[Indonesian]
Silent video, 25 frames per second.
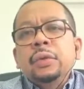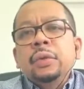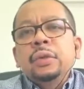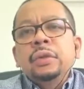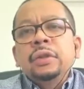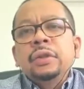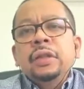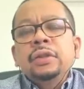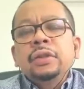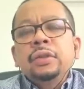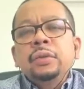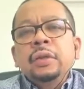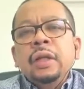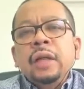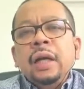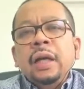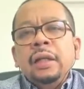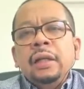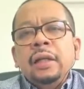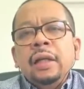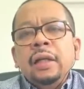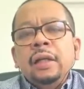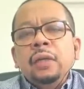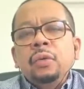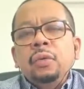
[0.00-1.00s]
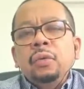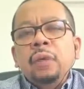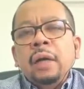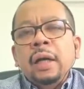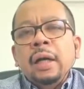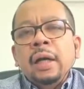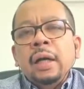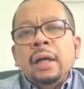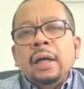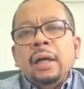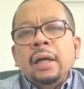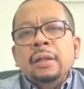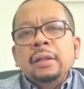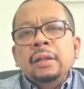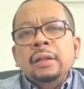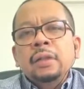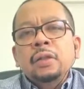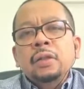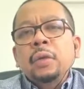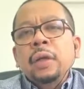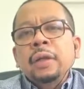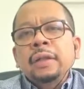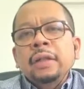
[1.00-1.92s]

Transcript: sesungguhnya sudah ada dua